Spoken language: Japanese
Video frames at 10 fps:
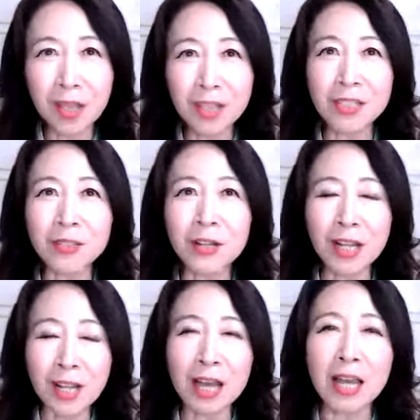で、それか
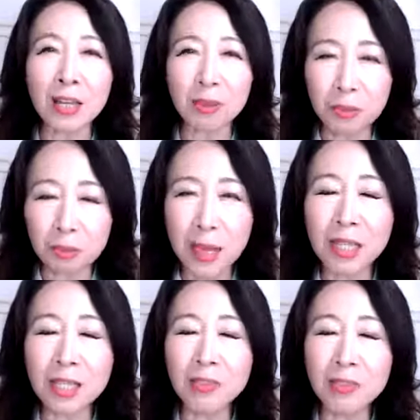ら、この
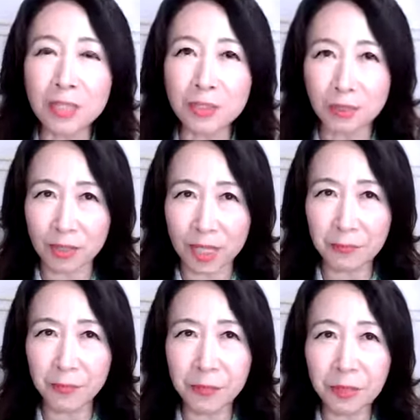マインドですよね。
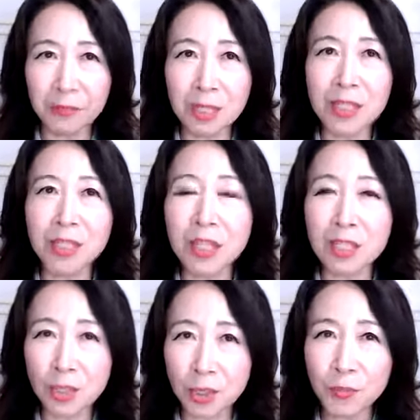
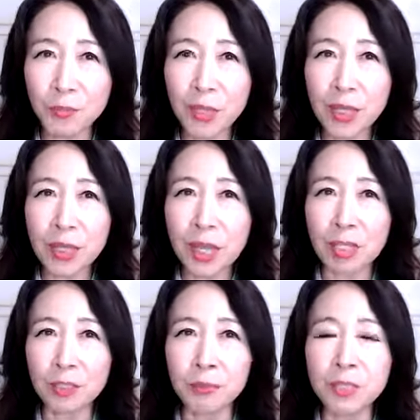メディテーション、あ
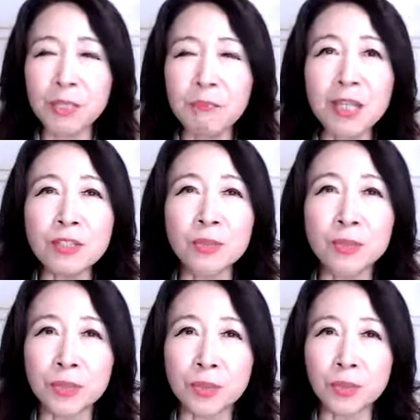の、プチ瞑想を
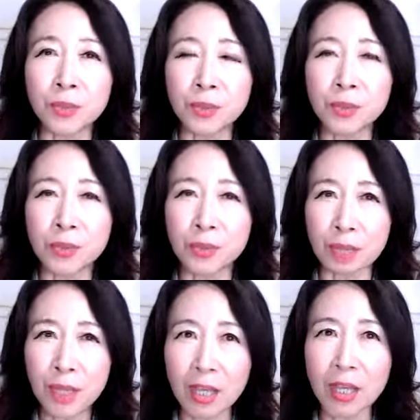することによっ
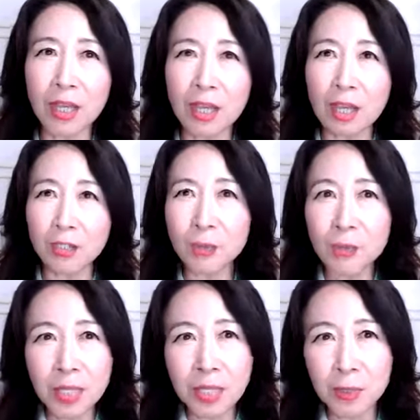て、その
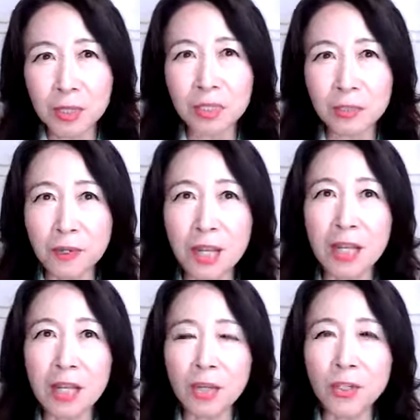間私は
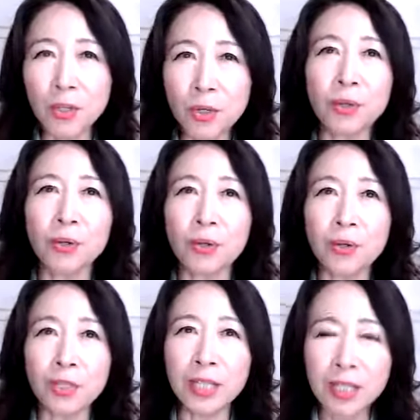今
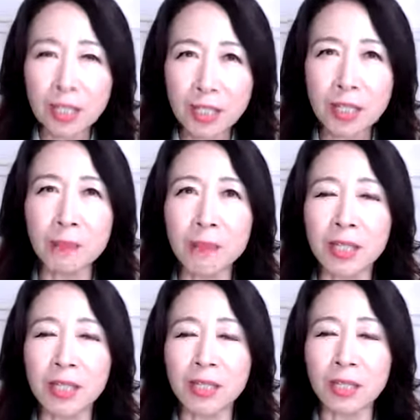日やらなければい
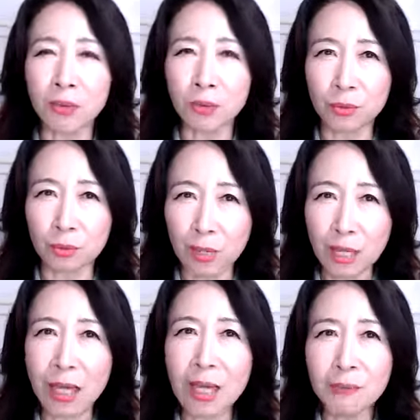けないこととか、
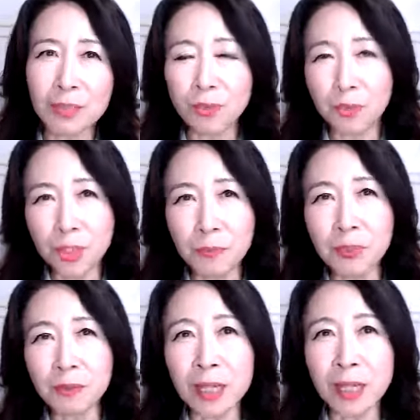まあ、その夢
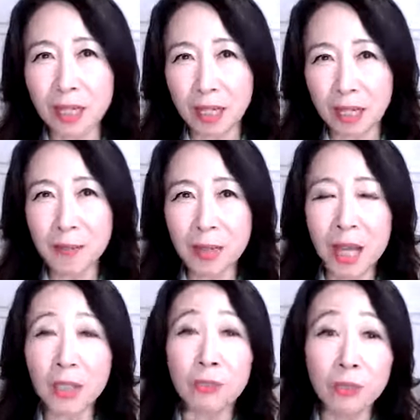の中、あ
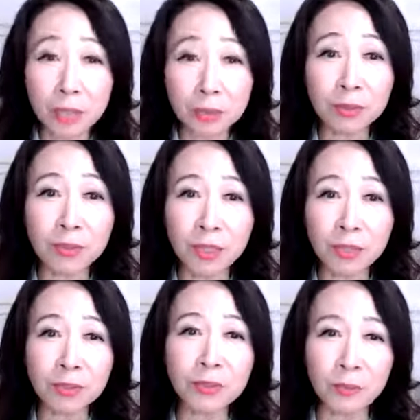の、寝るってい
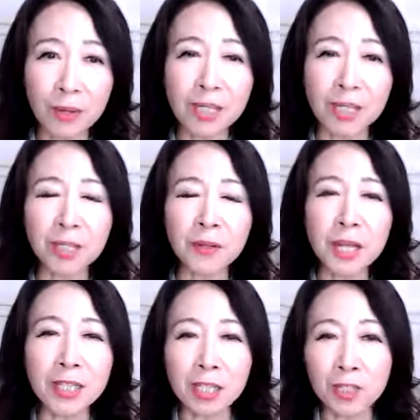うのは寝てる
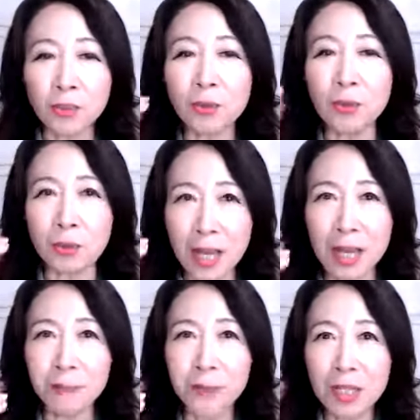間に脳は、
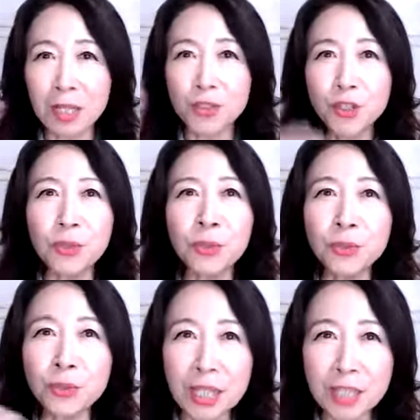情報
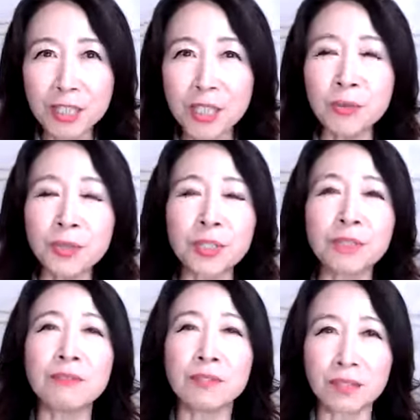の断捨離をしてる
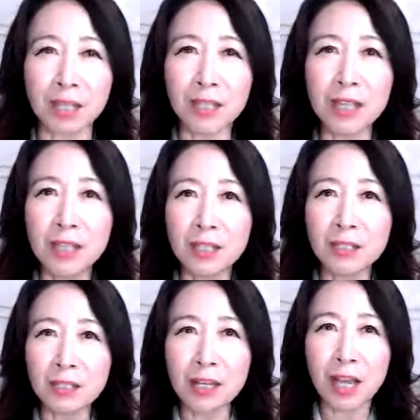んですね。です
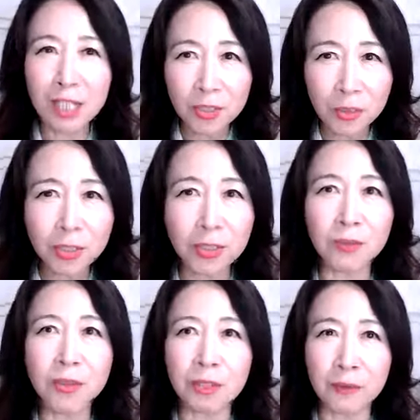から朝起きた
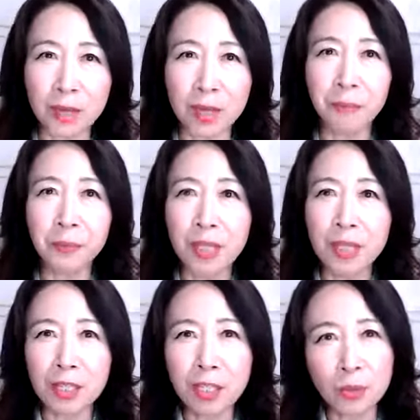時には、
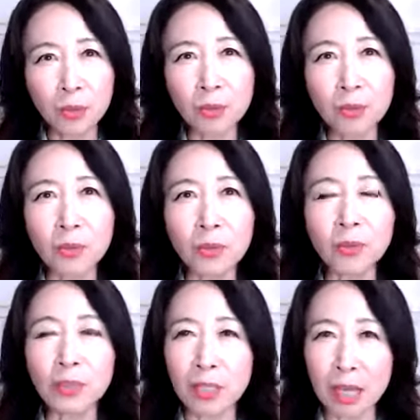昨日の起
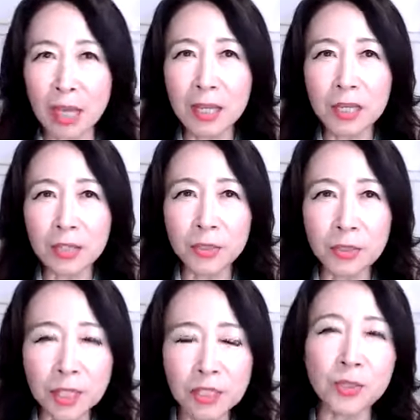こった不
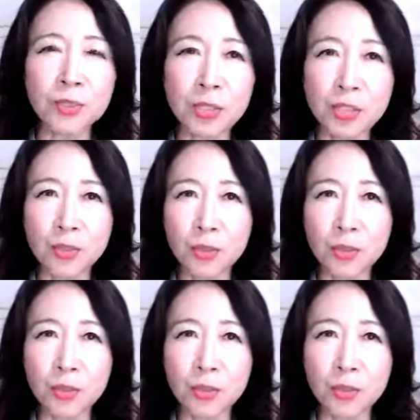必要な情